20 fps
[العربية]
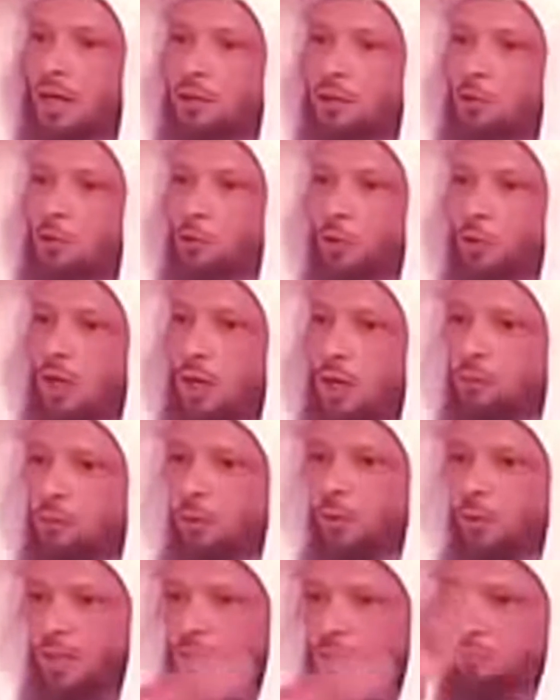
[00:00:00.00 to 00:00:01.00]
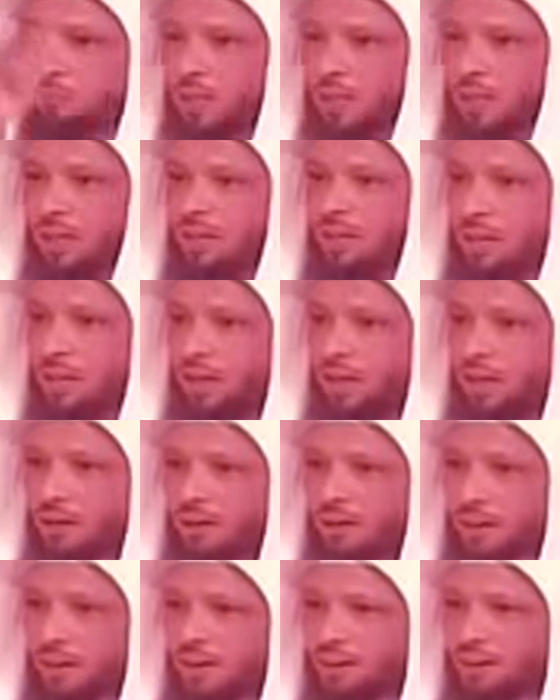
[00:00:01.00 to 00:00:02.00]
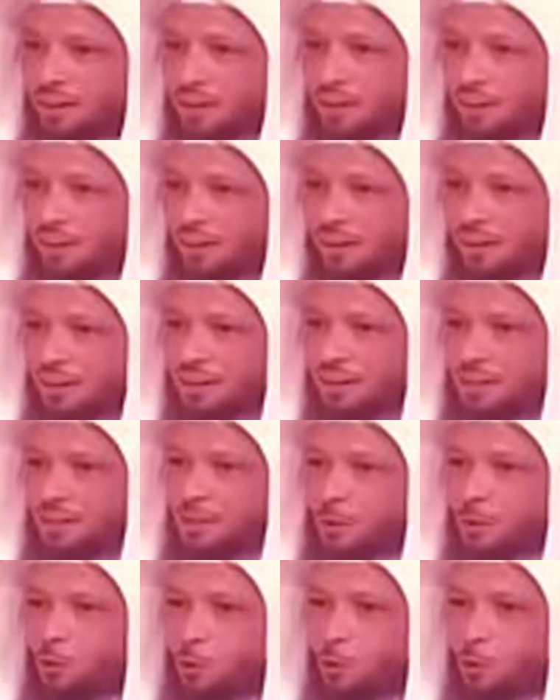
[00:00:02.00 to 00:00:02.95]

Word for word: رأيت الطلاب كل واحد مطلع ريال الريال الريال